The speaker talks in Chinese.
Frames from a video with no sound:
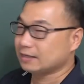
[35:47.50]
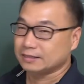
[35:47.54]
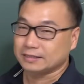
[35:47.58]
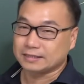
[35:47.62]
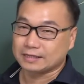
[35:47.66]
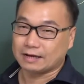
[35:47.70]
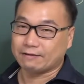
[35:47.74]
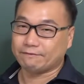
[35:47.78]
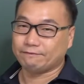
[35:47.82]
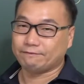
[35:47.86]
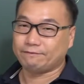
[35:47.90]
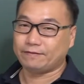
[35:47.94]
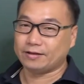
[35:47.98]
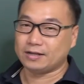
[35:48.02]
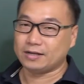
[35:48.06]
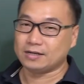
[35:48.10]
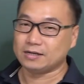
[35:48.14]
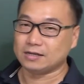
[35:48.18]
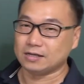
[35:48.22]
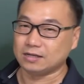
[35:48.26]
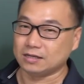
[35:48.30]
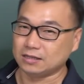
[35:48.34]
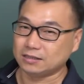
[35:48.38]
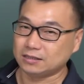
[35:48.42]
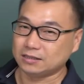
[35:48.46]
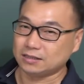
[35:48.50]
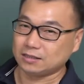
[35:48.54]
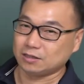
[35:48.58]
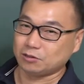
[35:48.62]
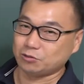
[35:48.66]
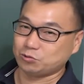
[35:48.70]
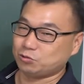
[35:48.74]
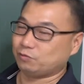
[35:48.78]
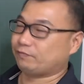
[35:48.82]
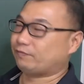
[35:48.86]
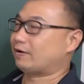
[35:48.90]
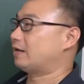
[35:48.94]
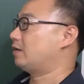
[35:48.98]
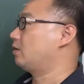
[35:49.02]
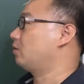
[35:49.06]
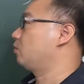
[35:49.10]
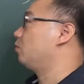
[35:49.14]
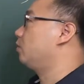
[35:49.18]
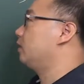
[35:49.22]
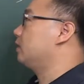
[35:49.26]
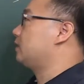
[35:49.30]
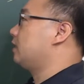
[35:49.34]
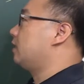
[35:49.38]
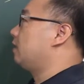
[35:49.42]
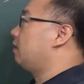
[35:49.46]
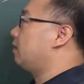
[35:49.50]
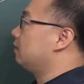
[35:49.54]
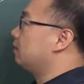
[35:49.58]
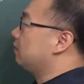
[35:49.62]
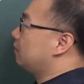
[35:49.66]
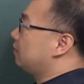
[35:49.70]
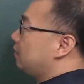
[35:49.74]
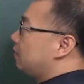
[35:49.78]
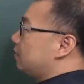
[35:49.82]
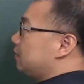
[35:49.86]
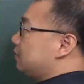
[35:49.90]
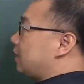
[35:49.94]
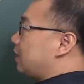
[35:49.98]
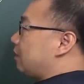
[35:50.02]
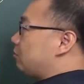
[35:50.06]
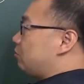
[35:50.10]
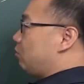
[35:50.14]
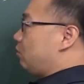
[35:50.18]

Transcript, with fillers: 讲分离系数法的过程啊、哦。再